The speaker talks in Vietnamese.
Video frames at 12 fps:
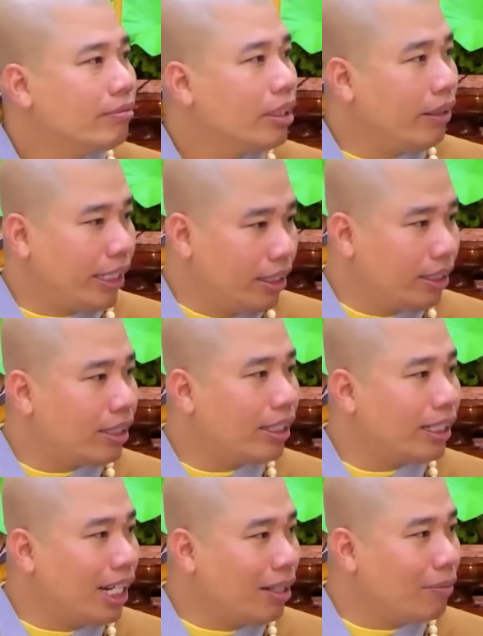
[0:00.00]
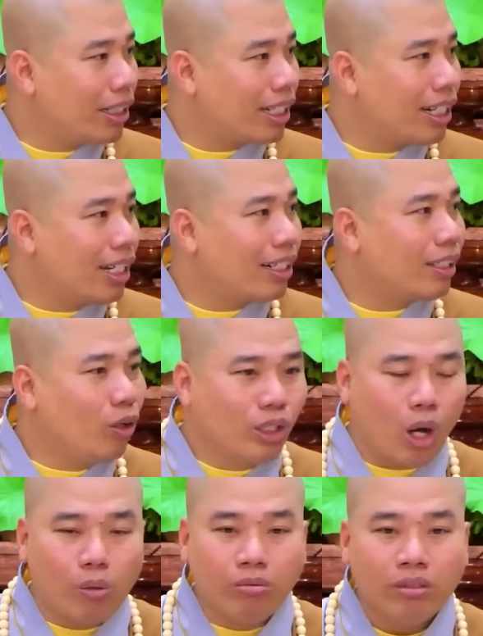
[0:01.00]
Quý vị đưa cho những Đức mà những Đức cuối
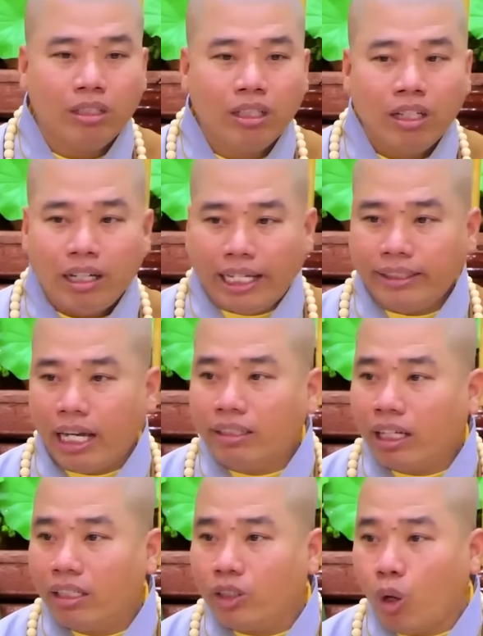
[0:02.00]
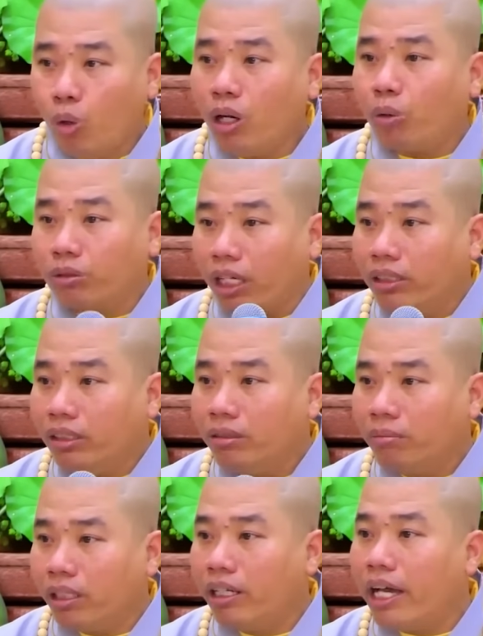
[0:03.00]
cùng lại trở thành chủ đầu tư.
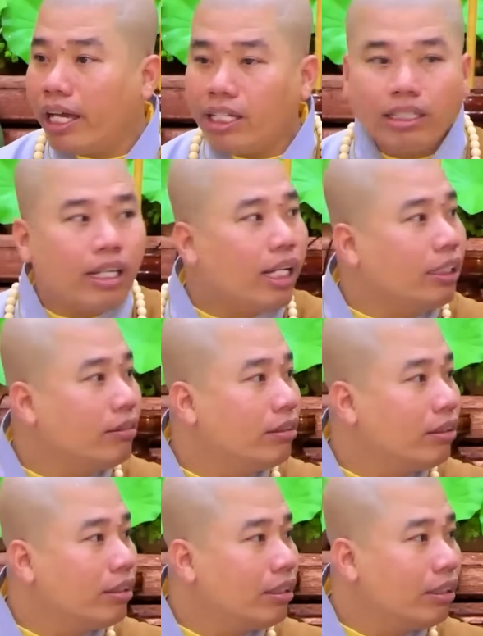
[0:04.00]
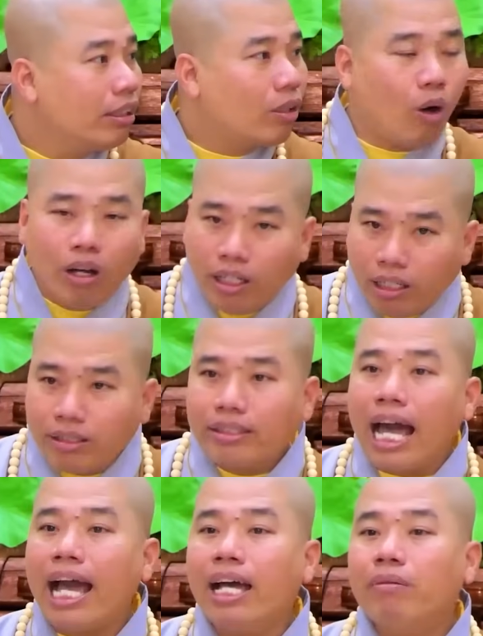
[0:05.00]
Mất ghê đó chứ. Của người
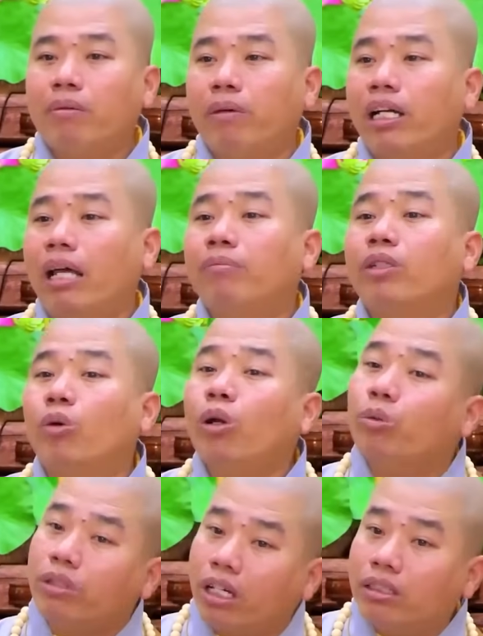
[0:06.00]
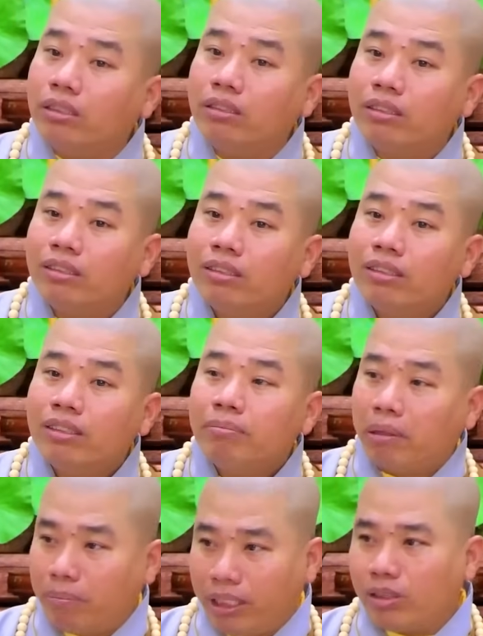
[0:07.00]
ta mà mình làm chủ đầu tư,
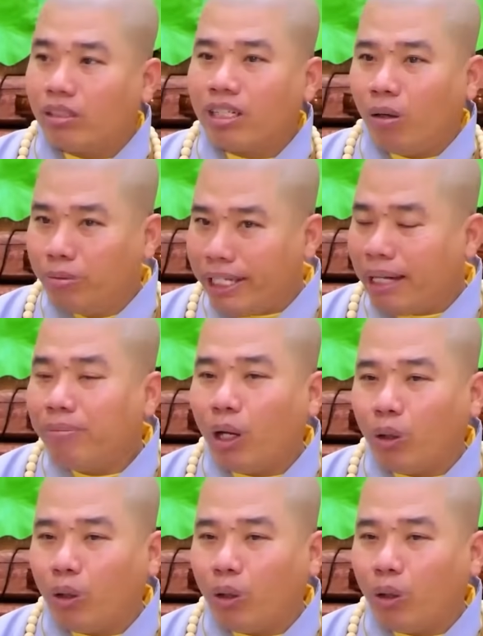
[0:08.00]
mà mình còn không dám